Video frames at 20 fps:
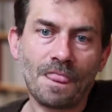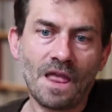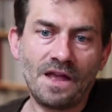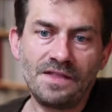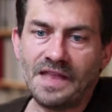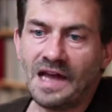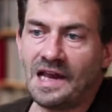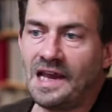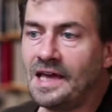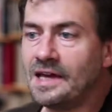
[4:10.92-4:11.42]

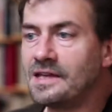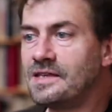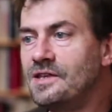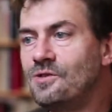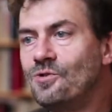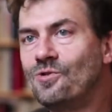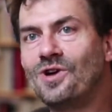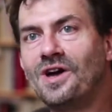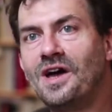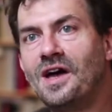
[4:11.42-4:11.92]
d'alerte et
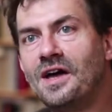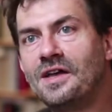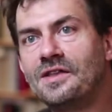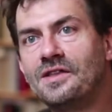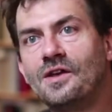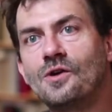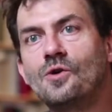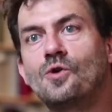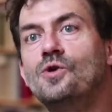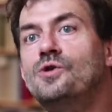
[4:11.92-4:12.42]
de
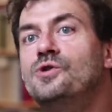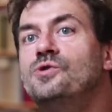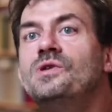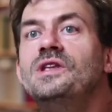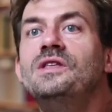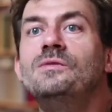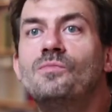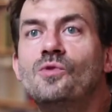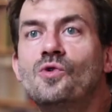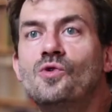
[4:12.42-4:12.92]
crainte que
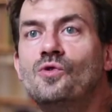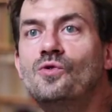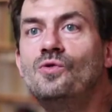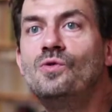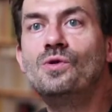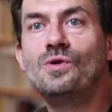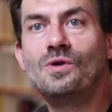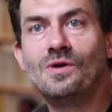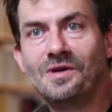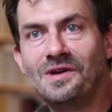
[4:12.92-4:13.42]
soulignent
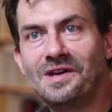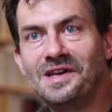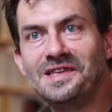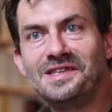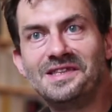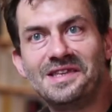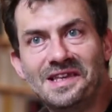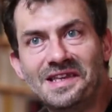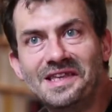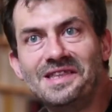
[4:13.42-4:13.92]
beaucoup
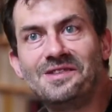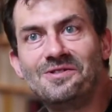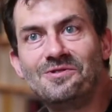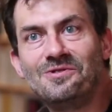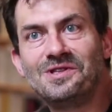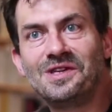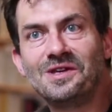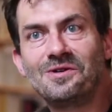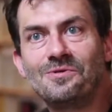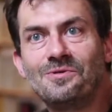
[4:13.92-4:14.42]
les élites
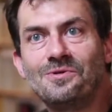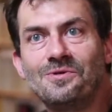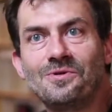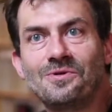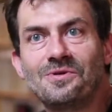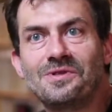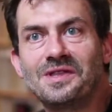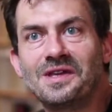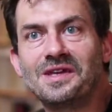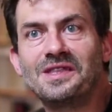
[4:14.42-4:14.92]
de ces
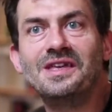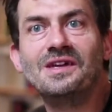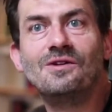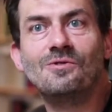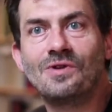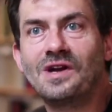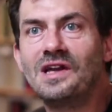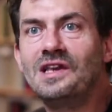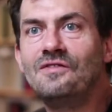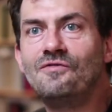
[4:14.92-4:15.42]
cultures techniques
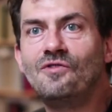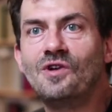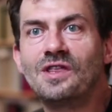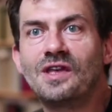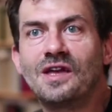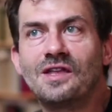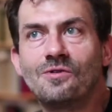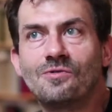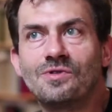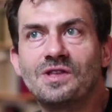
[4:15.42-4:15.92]
auxquelles il faut
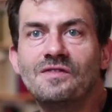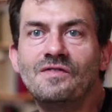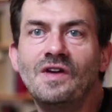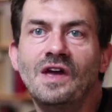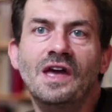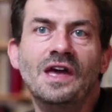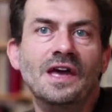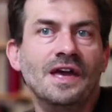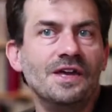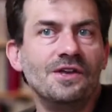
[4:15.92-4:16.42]
être attentif.
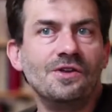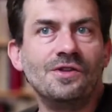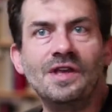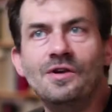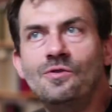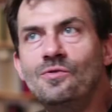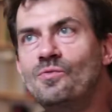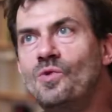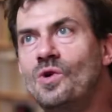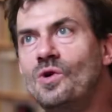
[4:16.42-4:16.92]
Il y en a
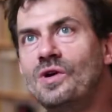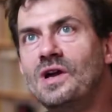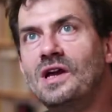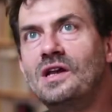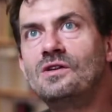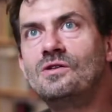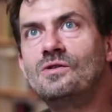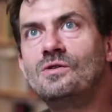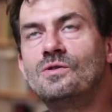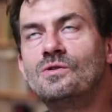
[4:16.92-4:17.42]
une,
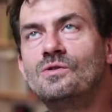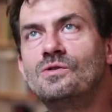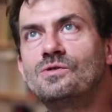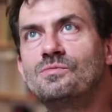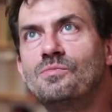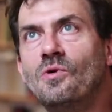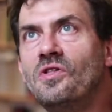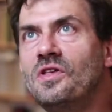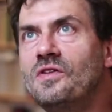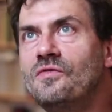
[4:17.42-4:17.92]
auquel euh,
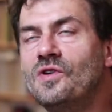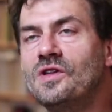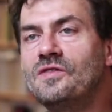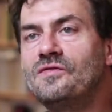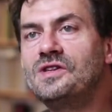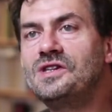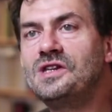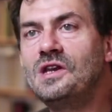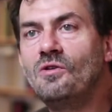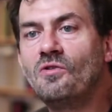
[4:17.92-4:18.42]
je pense qu'il faut être
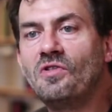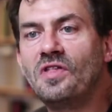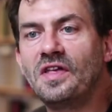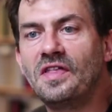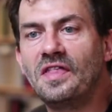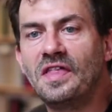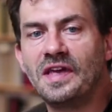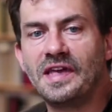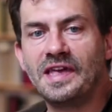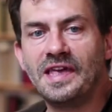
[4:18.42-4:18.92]
vigilant, c'est
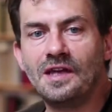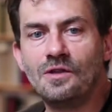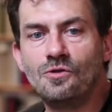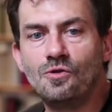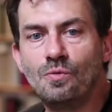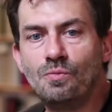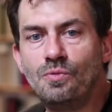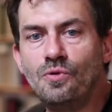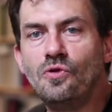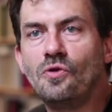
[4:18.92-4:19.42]
qu'il y a
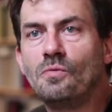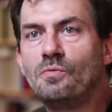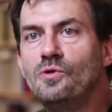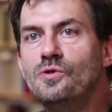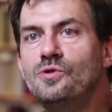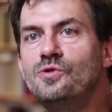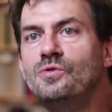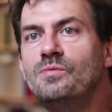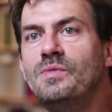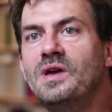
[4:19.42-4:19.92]
de plus en
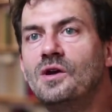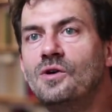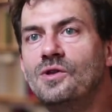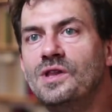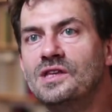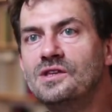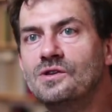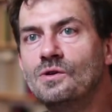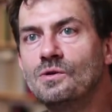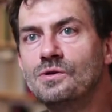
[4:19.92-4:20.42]
plus une
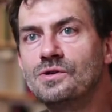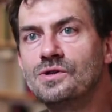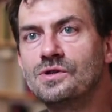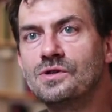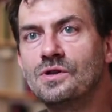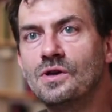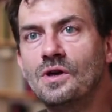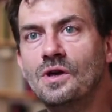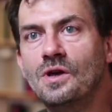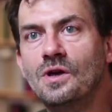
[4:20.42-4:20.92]

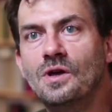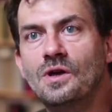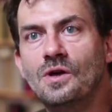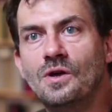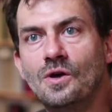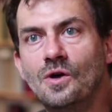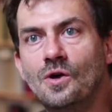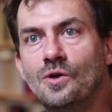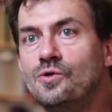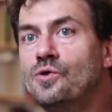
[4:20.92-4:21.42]
méconnaissance
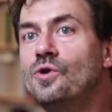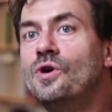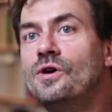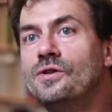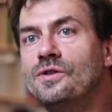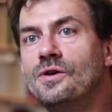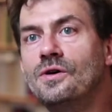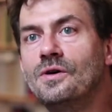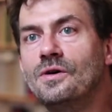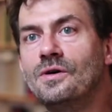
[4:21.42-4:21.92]
euh, du
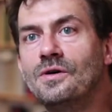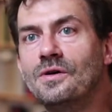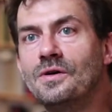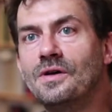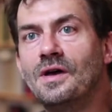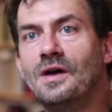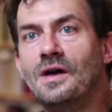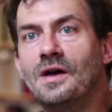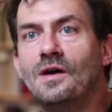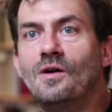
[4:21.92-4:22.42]
code.
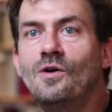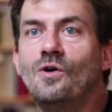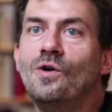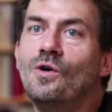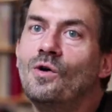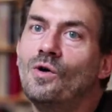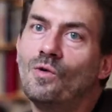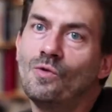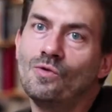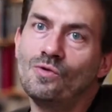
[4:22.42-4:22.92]
Hein,
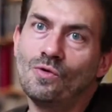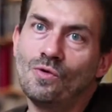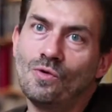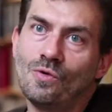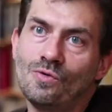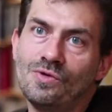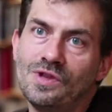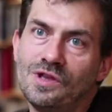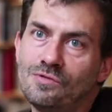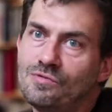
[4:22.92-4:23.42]
euh,
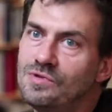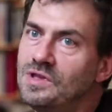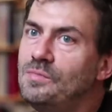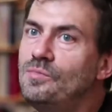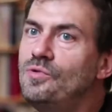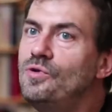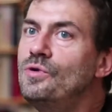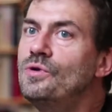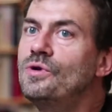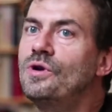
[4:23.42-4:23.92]
on n'étudie
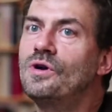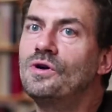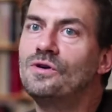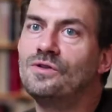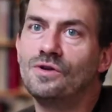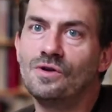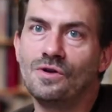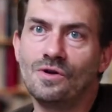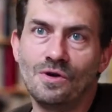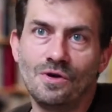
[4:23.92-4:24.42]
plus le
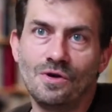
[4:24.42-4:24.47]
code